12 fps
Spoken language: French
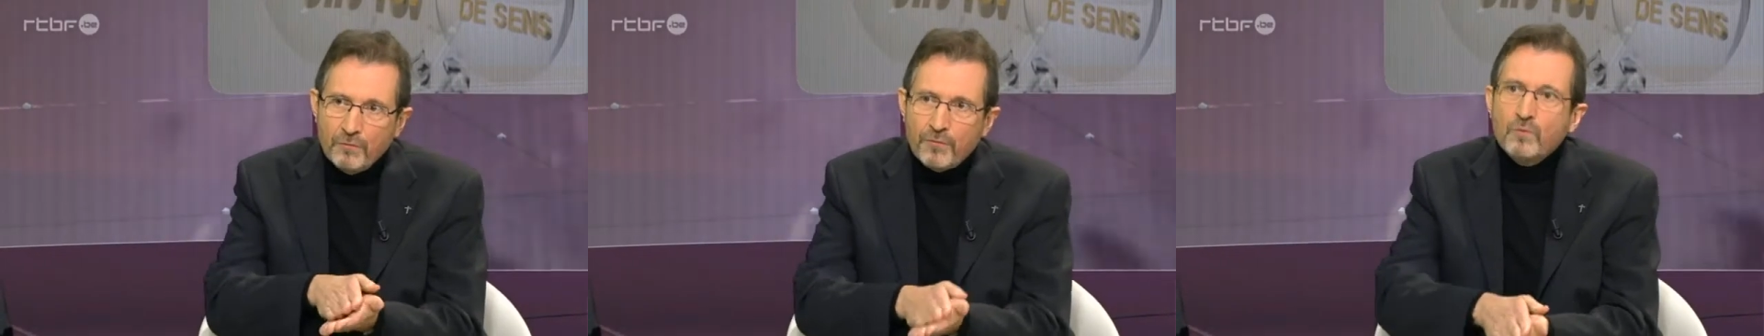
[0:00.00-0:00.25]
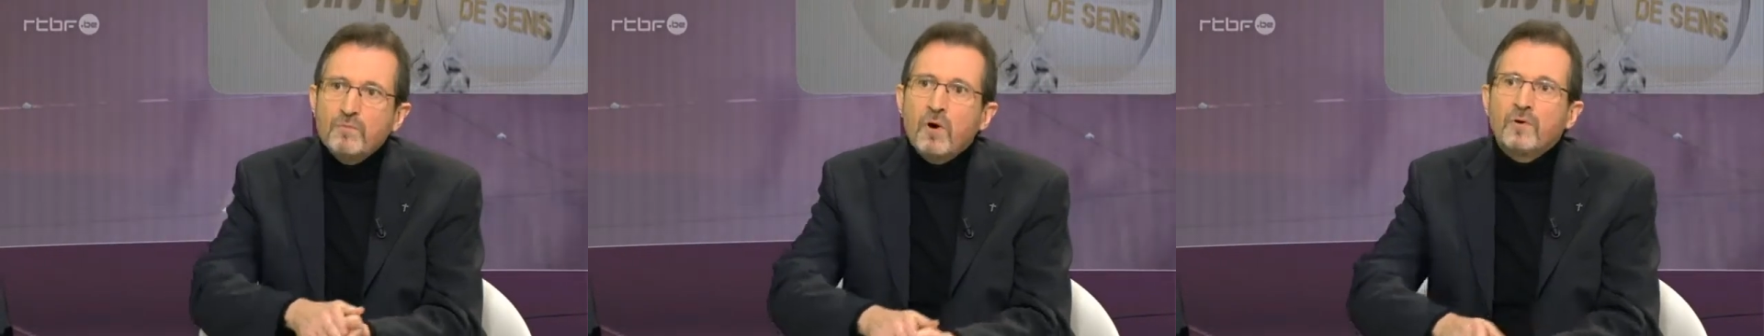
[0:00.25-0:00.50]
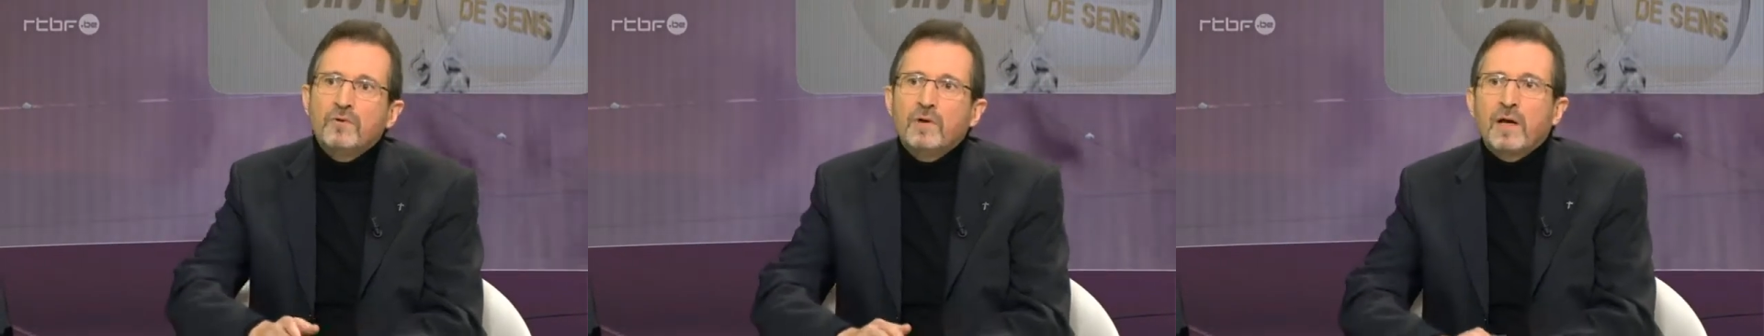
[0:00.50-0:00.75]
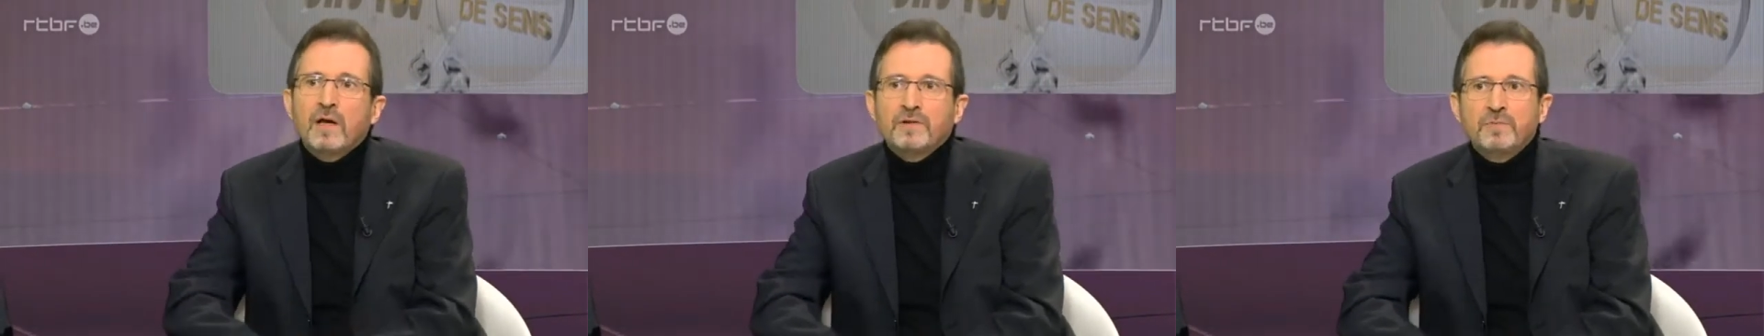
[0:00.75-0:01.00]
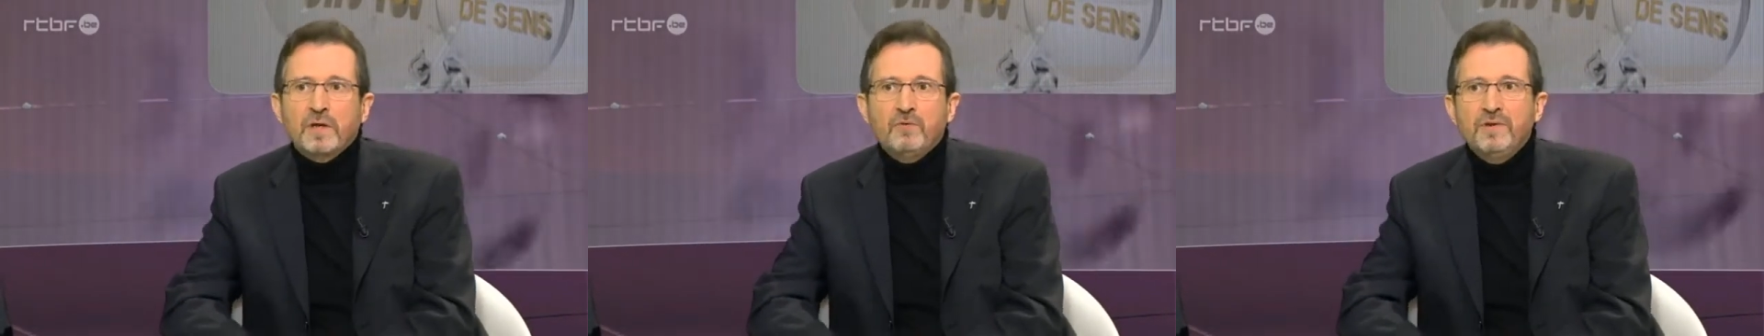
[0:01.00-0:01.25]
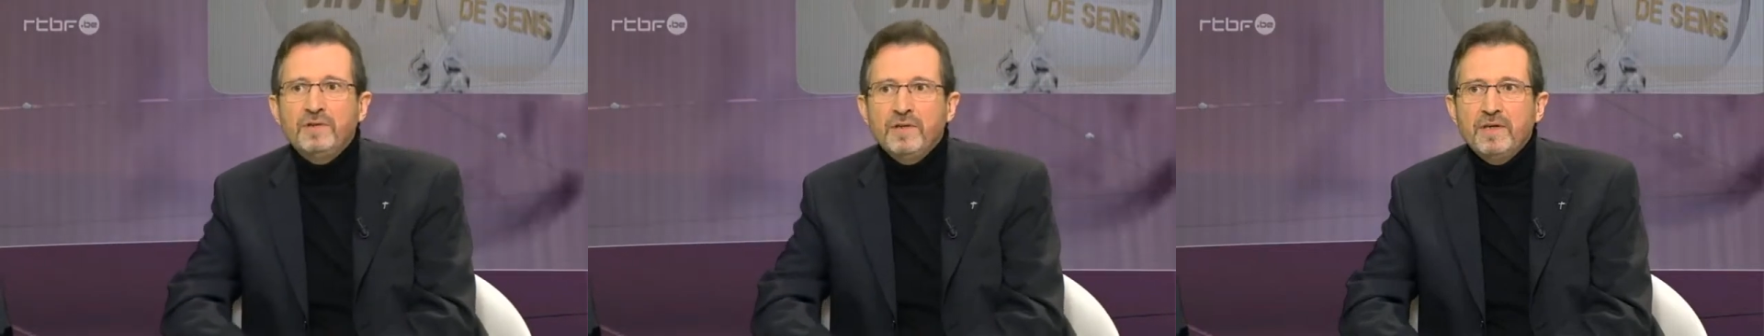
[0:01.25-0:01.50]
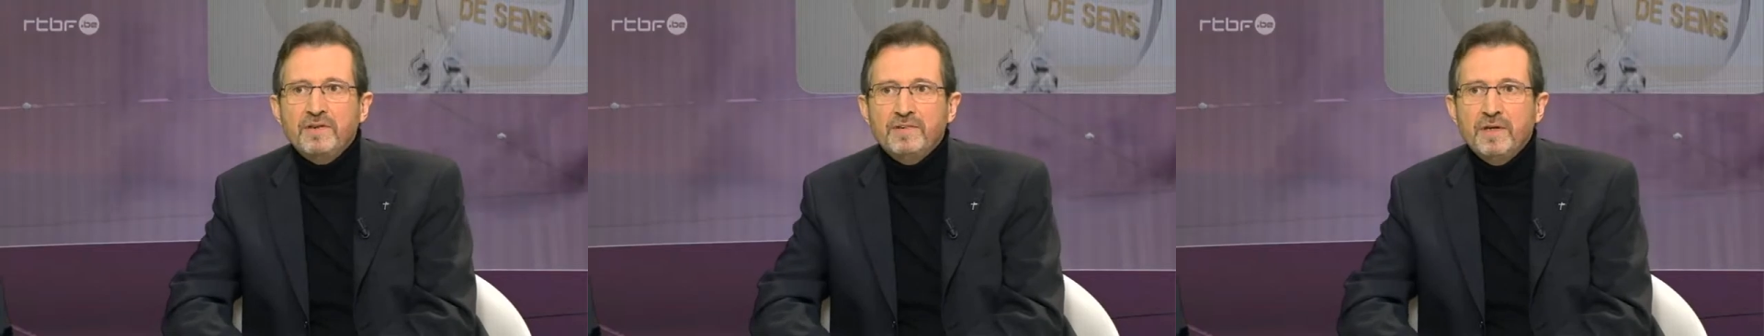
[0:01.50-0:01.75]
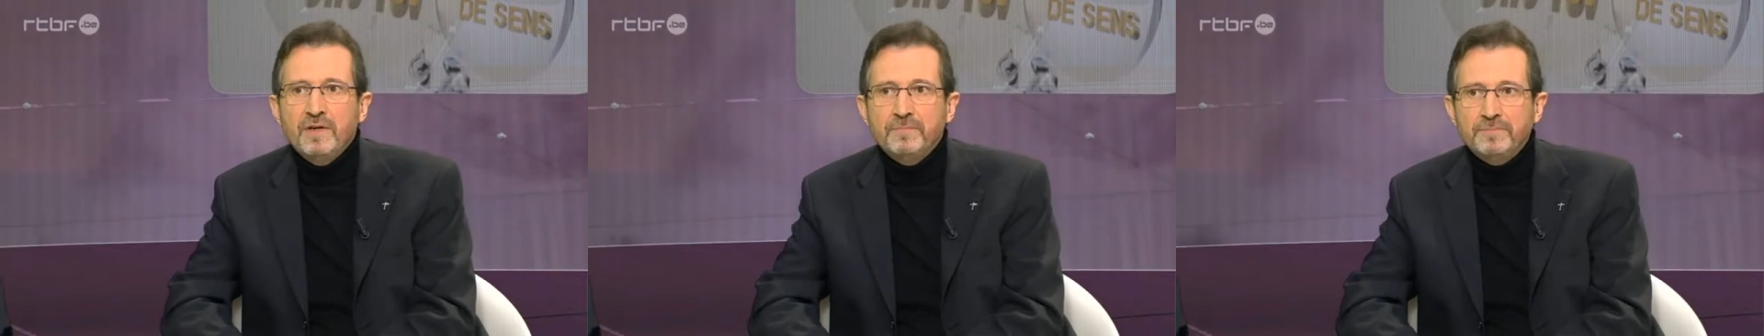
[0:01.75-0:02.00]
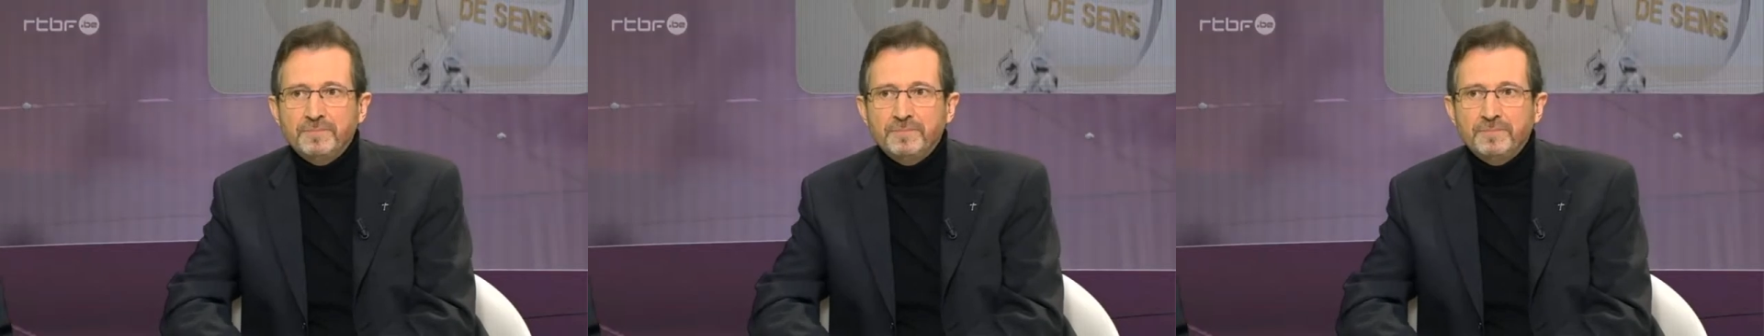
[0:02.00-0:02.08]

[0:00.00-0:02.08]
fondement de la spiritualité ignatienne.